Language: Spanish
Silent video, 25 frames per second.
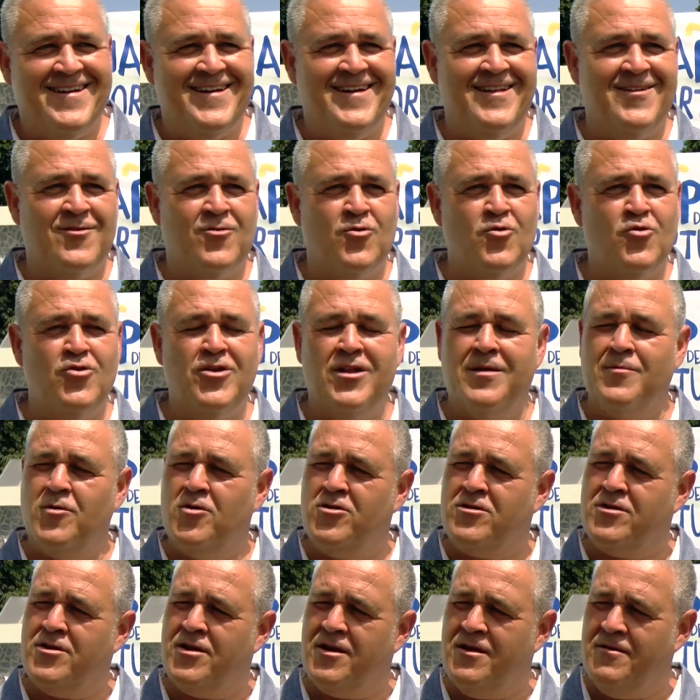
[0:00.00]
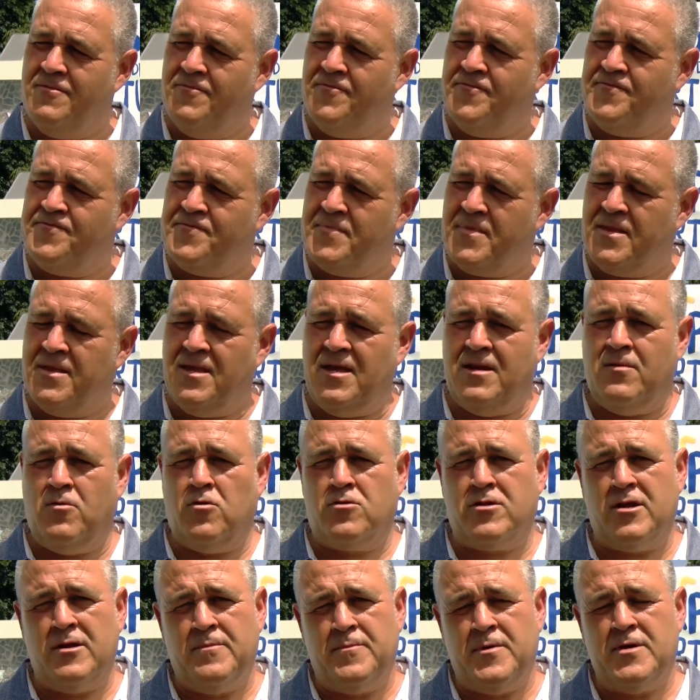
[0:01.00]
En el club tenemos tres. Tenemos
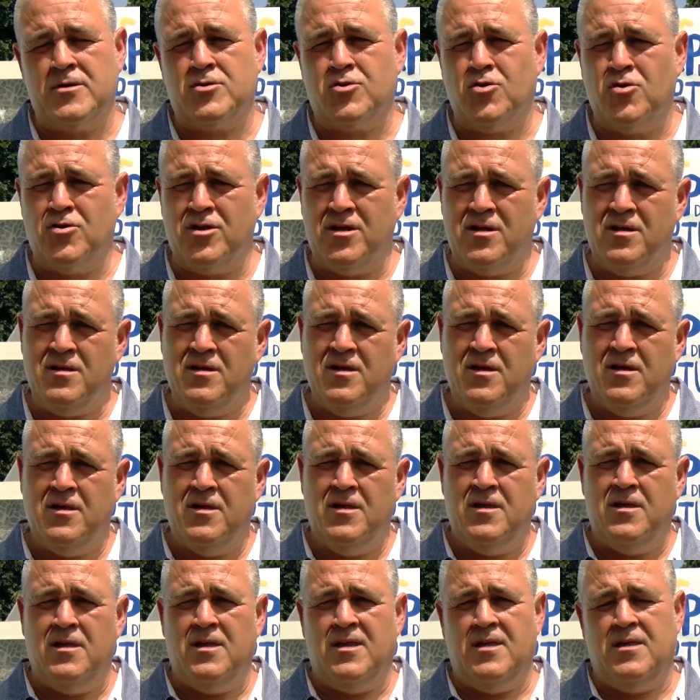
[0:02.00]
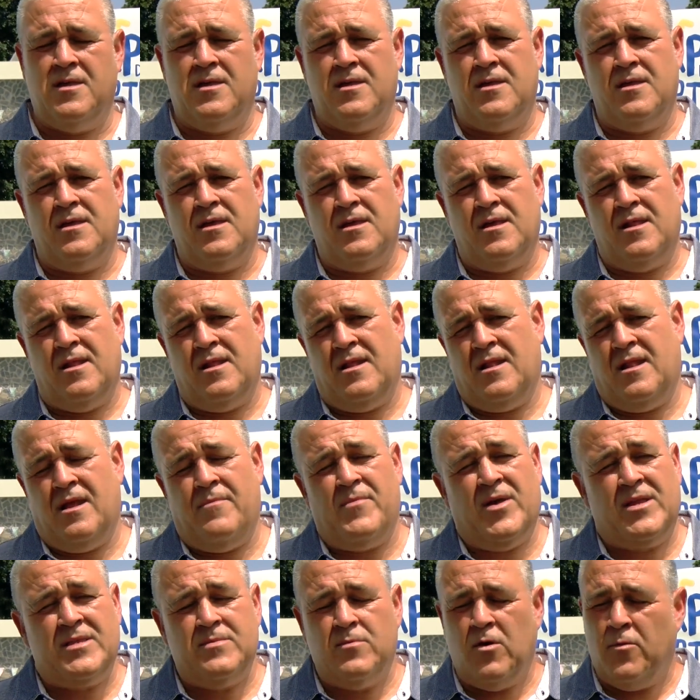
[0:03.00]
tres personas, eh, la
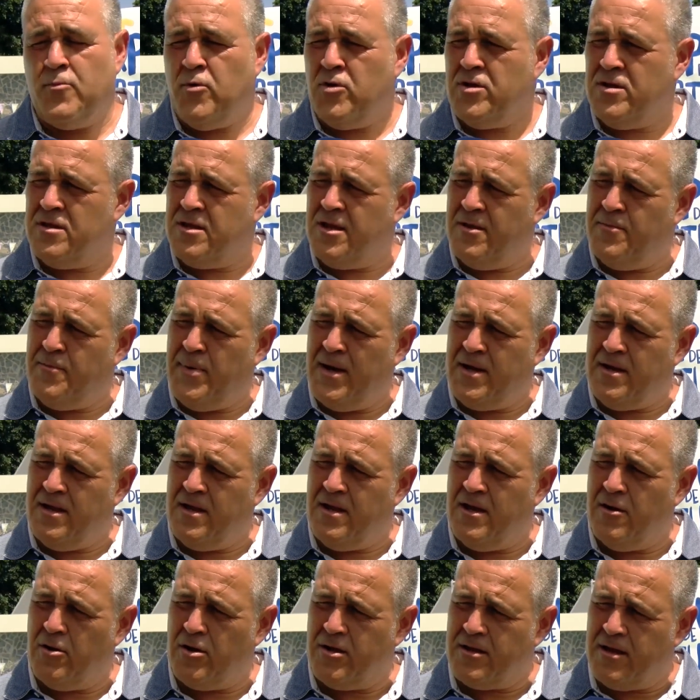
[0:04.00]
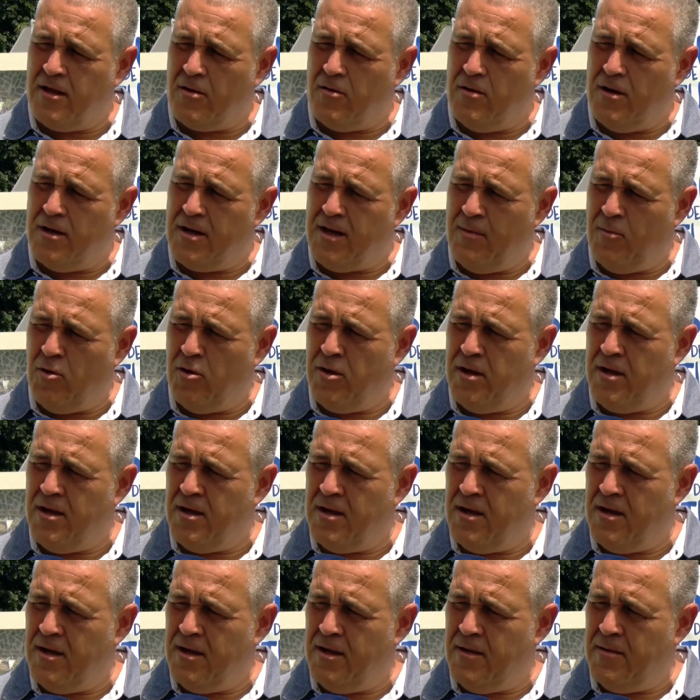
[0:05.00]
máxima exponente es Paqui, que ahora está con el equipo
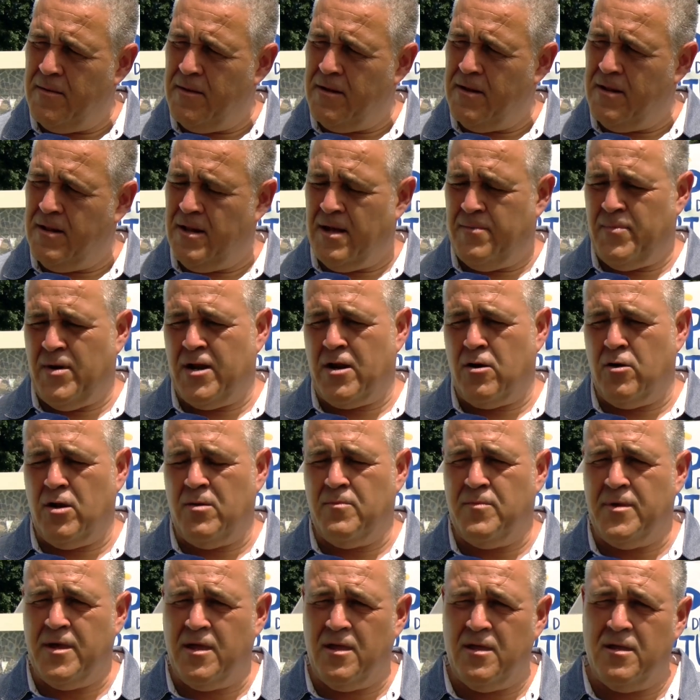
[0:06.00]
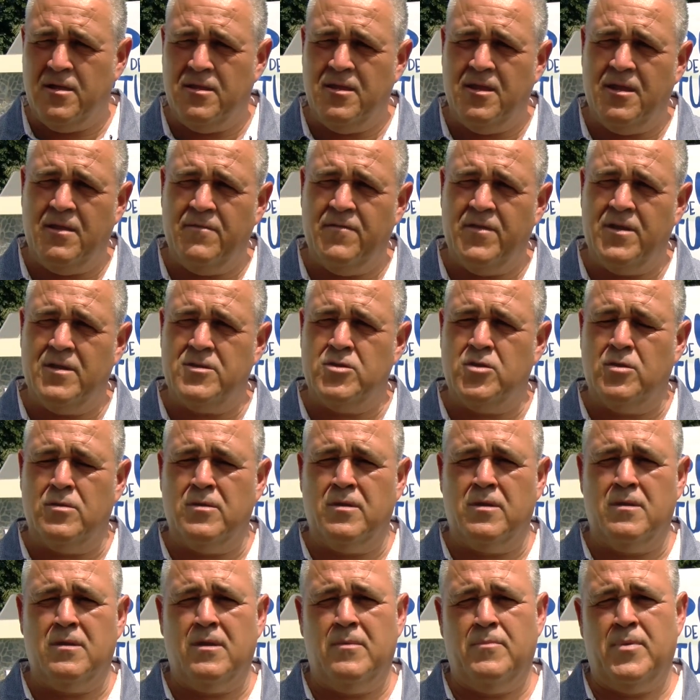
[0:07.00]
de las Paralimpiadas de la
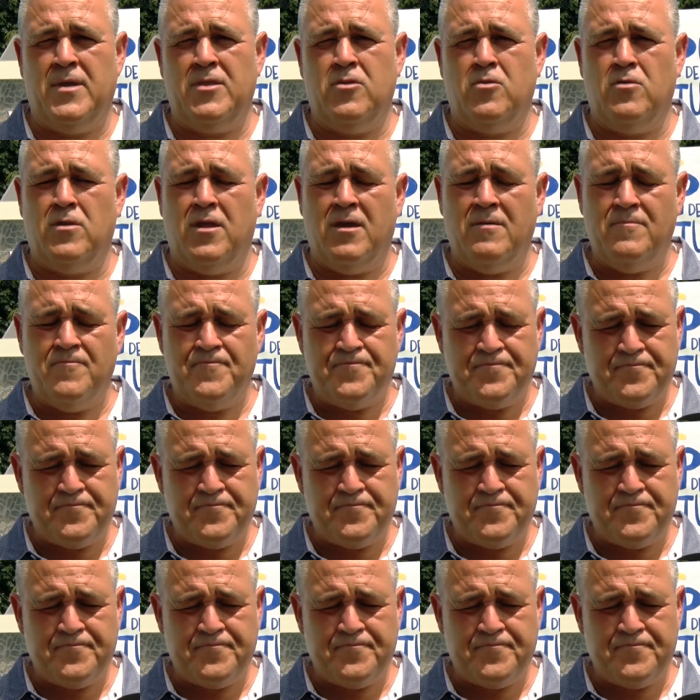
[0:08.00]
Federación Española,